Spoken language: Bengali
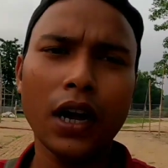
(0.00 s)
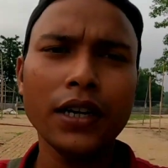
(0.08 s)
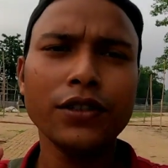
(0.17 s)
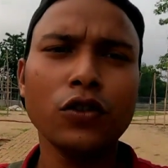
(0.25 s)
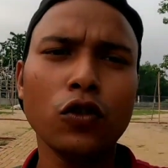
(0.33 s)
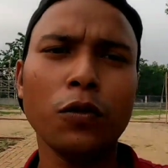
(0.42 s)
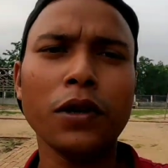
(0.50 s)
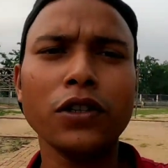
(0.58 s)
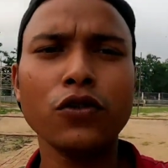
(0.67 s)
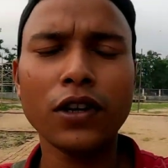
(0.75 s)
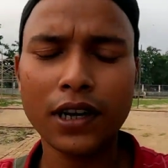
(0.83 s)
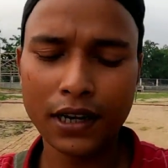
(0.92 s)
গাইজ তোমরা
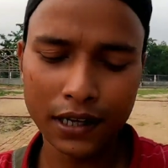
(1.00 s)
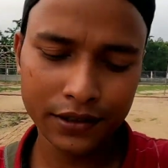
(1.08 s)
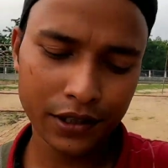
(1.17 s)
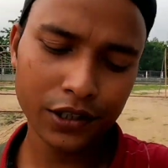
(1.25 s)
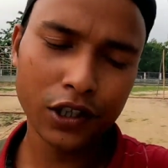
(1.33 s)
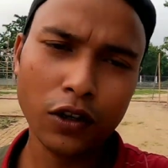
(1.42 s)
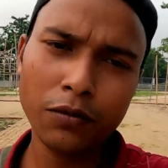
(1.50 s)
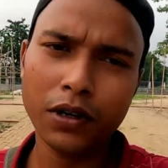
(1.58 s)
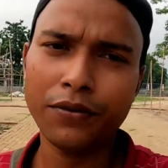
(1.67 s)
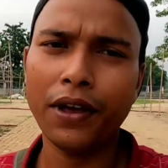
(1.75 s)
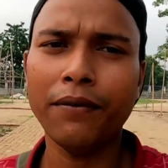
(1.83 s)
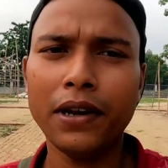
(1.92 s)
যদি এখানে আসতে চাও
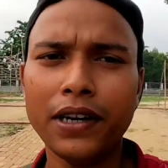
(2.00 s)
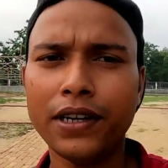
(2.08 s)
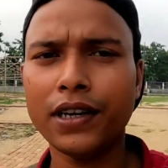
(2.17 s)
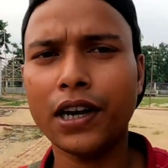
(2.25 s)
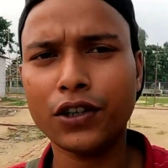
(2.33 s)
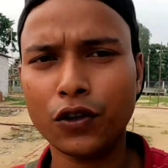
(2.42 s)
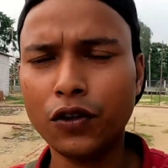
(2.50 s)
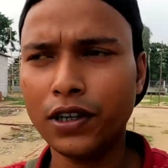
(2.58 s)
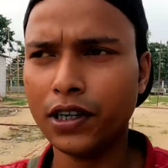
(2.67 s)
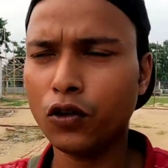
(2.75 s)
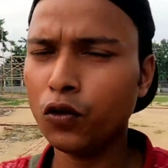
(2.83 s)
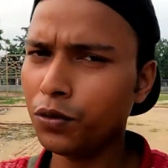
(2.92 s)
বা ফ্যামিলি নিয়ে আসো
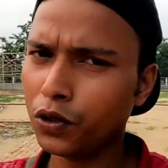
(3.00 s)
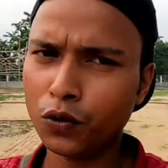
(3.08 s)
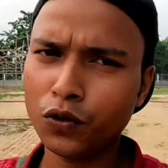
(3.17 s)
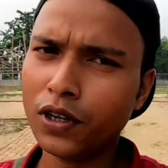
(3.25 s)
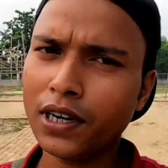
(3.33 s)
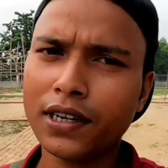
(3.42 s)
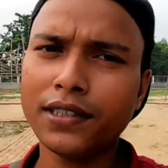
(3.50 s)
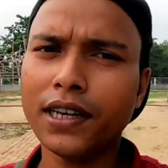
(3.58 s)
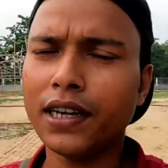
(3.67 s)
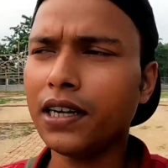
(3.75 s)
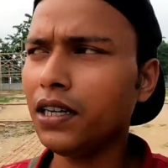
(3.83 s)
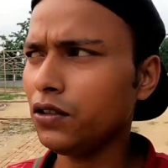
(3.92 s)
এটা খুবই সুন্দর একটা
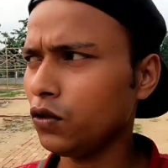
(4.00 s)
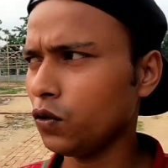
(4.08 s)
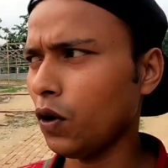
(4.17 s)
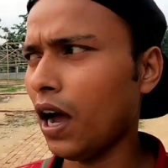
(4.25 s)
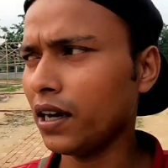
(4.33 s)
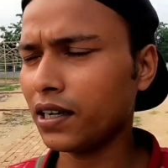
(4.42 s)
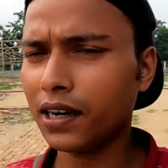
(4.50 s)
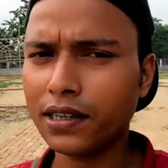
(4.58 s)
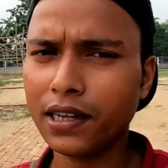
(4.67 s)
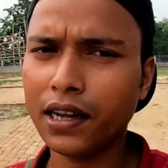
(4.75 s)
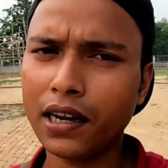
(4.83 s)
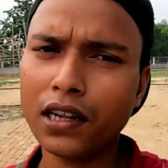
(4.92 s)
জায়গা তো আসার
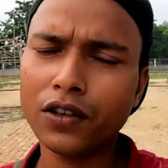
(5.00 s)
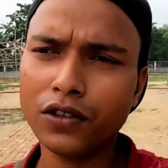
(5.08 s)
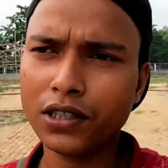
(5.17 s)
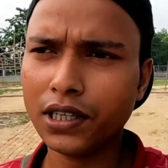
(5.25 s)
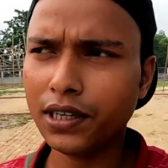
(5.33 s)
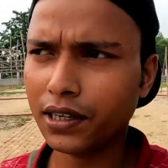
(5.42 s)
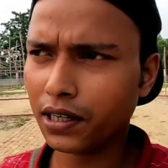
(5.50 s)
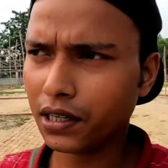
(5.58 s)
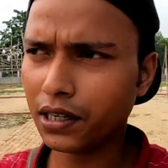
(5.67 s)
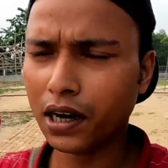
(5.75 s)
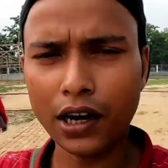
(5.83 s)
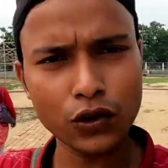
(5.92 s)
ঠিকানা হচ্ছে এটাকে
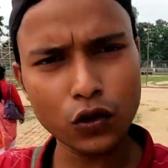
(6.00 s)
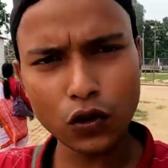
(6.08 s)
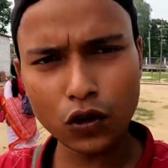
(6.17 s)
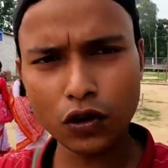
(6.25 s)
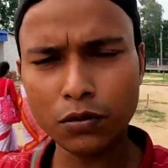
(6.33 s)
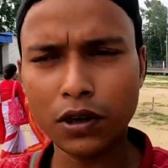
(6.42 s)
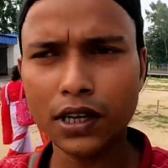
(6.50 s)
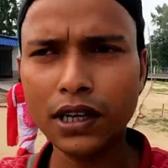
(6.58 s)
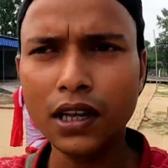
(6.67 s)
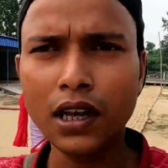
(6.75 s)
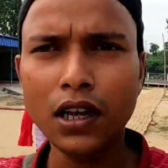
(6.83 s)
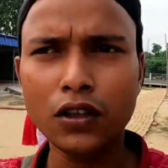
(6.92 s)
কান্তনগর বলে
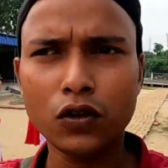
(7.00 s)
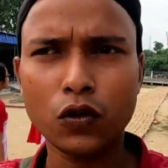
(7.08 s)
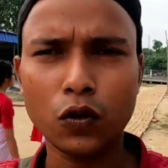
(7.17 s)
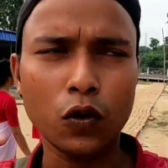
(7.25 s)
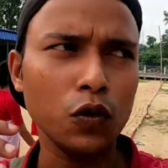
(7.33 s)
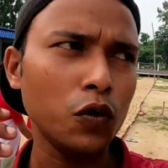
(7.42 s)
তো